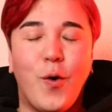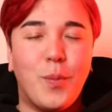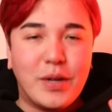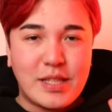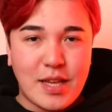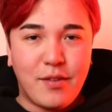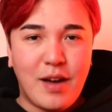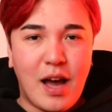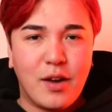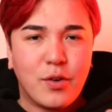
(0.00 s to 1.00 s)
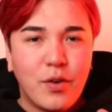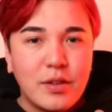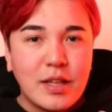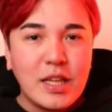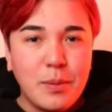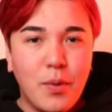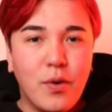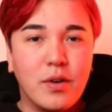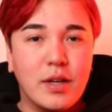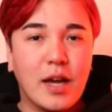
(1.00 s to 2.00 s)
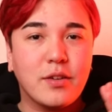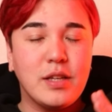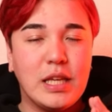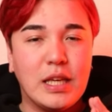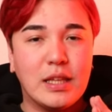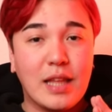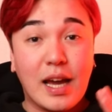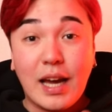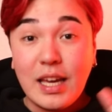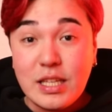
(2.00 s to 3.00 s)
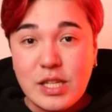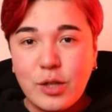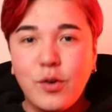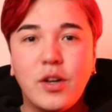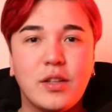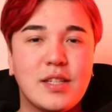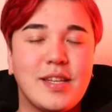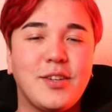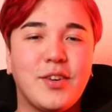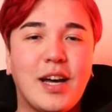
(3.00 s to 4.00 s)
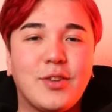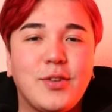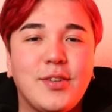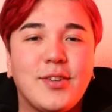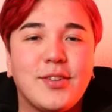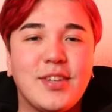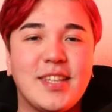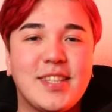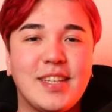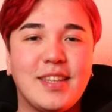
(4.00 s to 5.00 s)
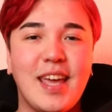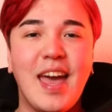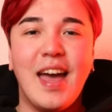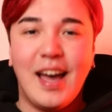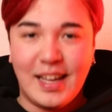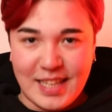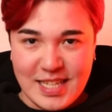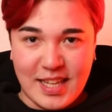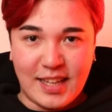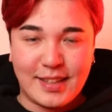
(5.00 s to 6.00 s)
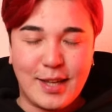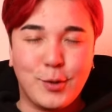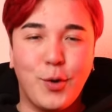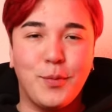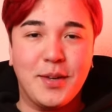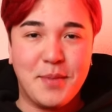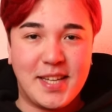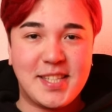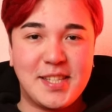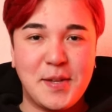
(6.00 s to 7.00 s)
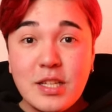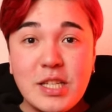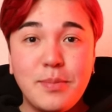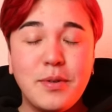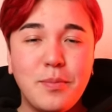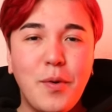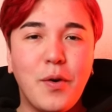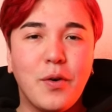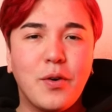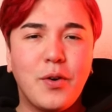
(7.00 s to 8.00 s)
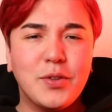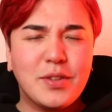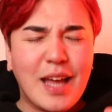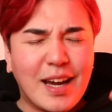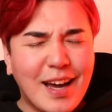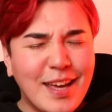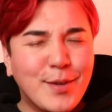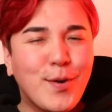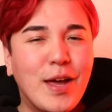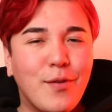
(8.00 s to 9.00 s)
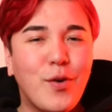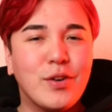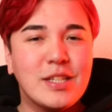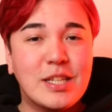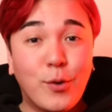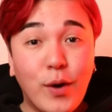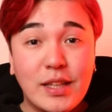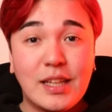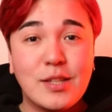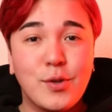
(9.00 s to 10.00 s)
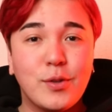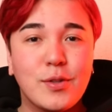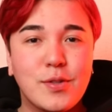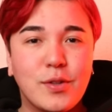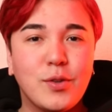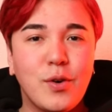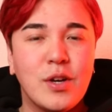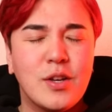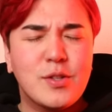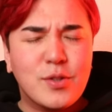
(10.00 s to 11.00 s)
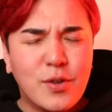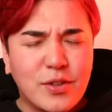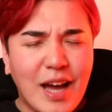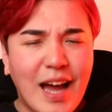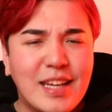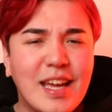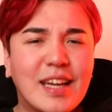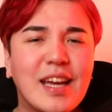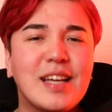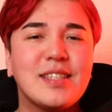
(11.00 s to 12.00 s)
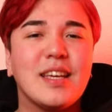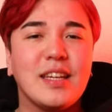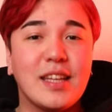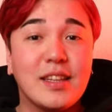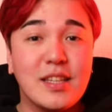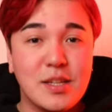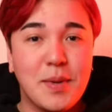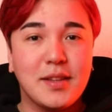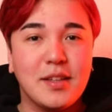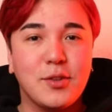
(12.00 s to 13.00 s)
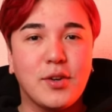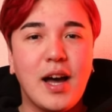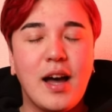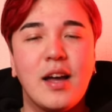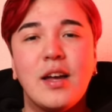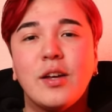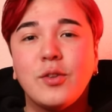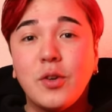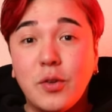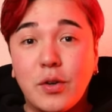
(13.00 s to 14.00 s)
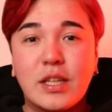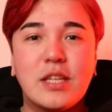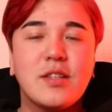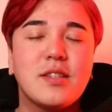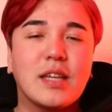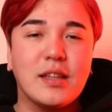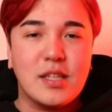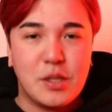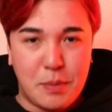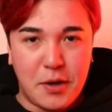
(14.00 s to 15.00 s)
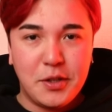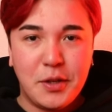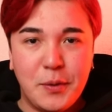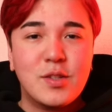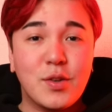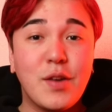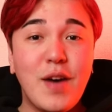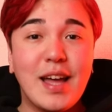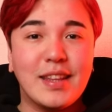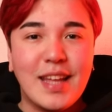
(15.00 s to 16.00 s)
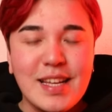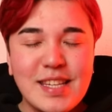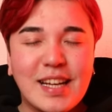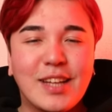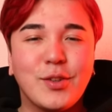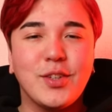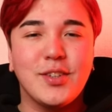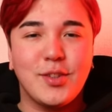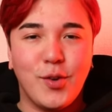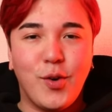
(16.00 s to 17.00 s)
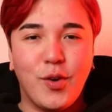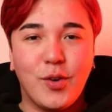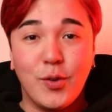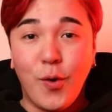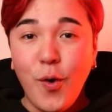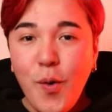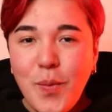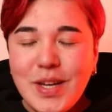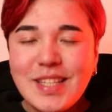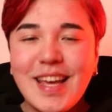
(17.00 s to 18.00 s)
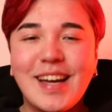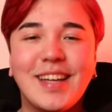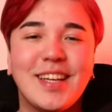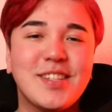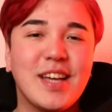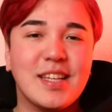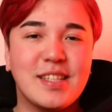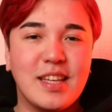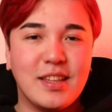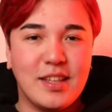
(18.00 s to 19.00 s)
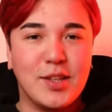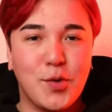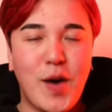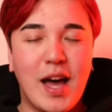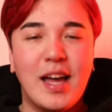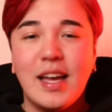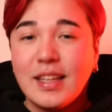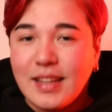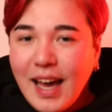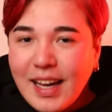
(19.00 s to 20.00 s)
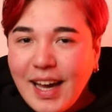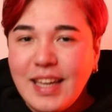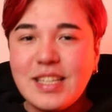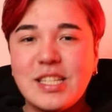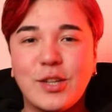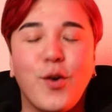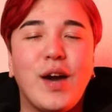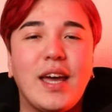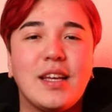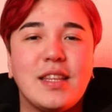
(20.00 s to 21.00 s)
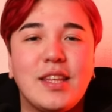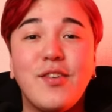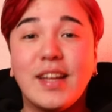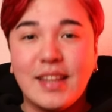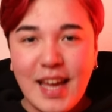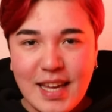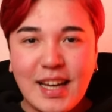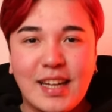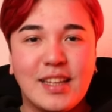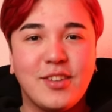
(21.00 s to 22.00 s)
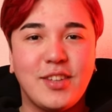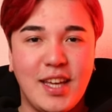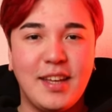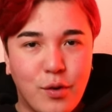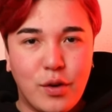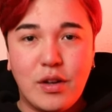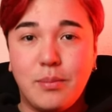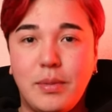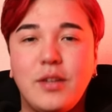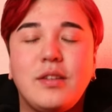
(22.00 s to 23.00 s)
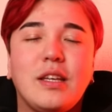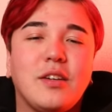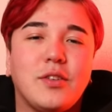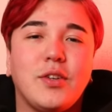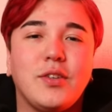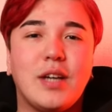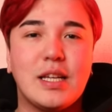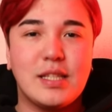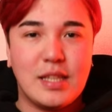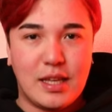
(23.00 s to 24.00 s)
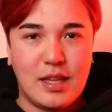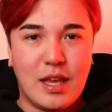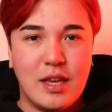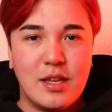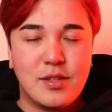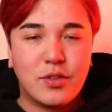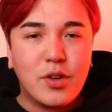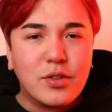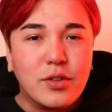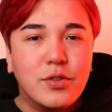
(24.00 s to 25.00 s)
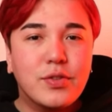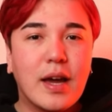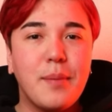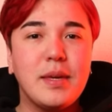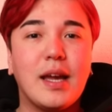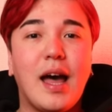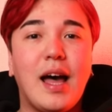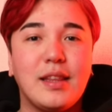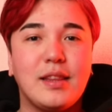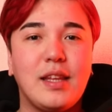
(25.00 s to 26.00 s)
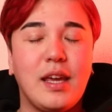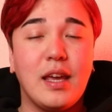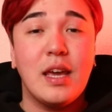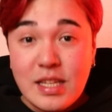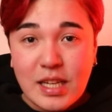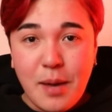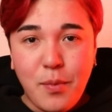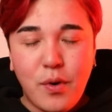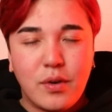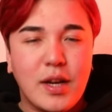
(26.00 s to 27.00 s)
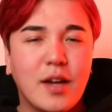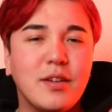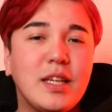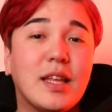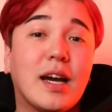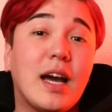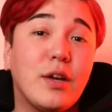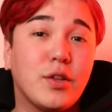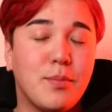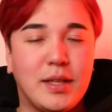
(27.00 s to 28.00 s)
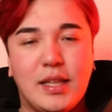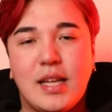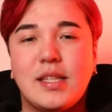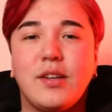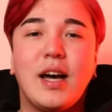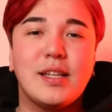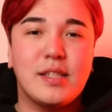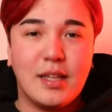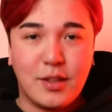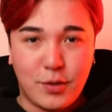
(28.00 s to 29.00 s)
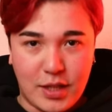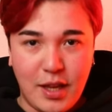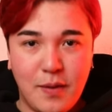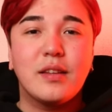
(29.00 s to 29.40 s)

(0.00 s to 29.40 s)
大森さんはこんなにも楽に高い地声を出せるのかということについて話していきたいと思います自分もこの高い声を地声で出そうとするとすごく張り上げ発声になってしまったりとか喉を傷つけてしまうそれはなぜかというとこの大森さんが出す発声っていうのは高い地声ではないからなのね。これはベルティングという発声ですごく深みがあってしかも楽に高い音まで出せる発声なのね